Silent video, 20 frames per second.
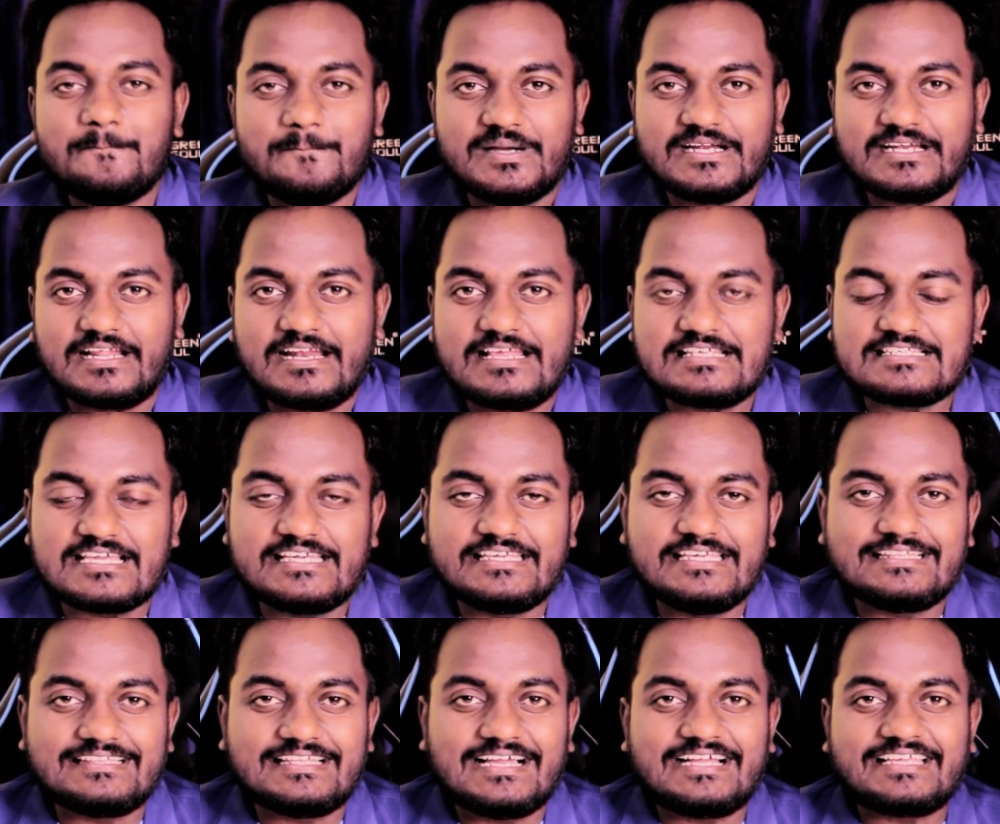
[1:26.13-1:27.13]
बनाना
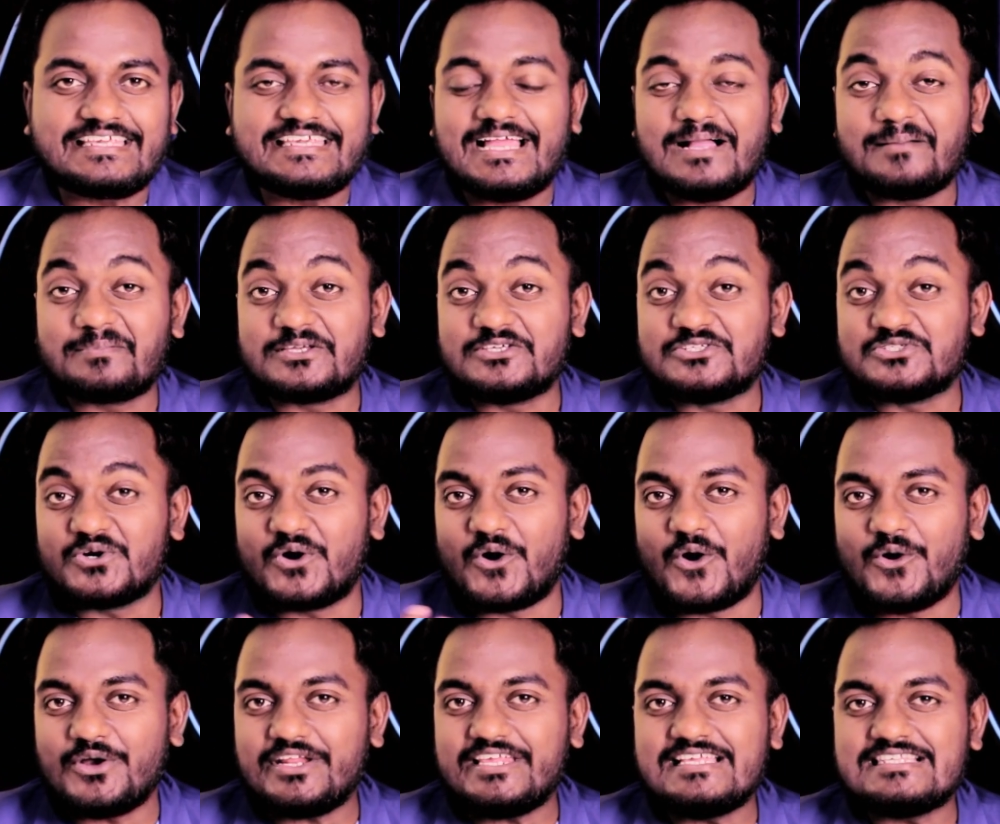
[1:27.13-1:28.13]
चाहिए ताकि आपकी जो
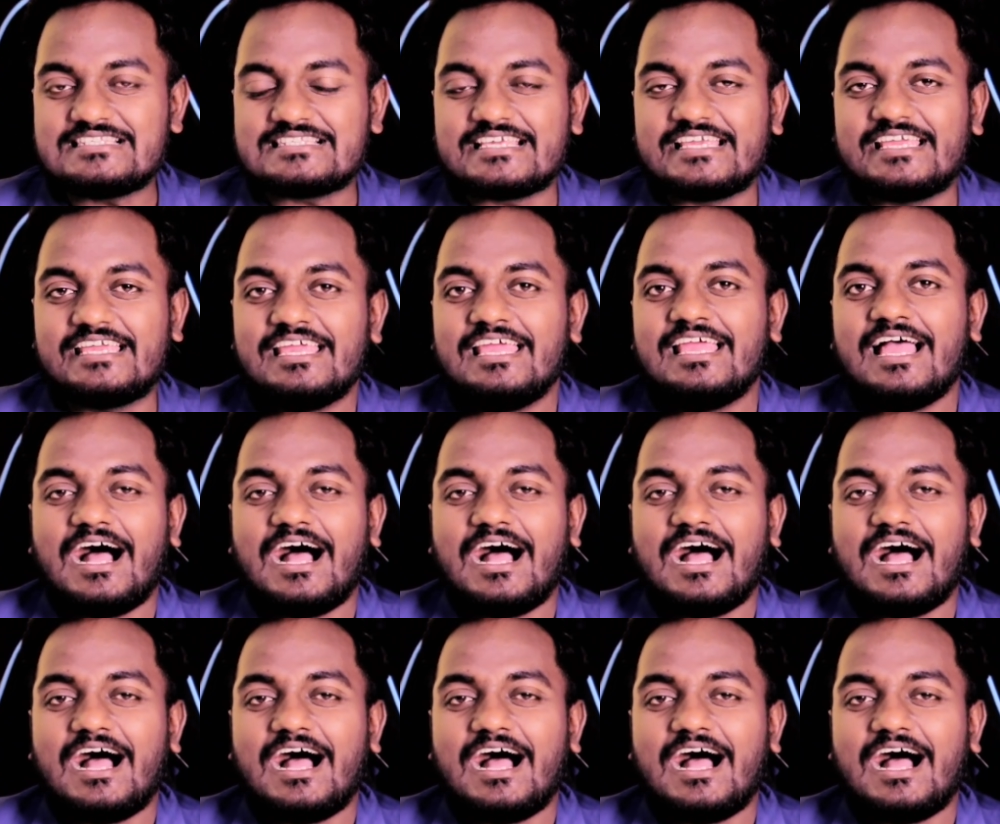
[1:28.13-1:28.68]
ऑडियंस है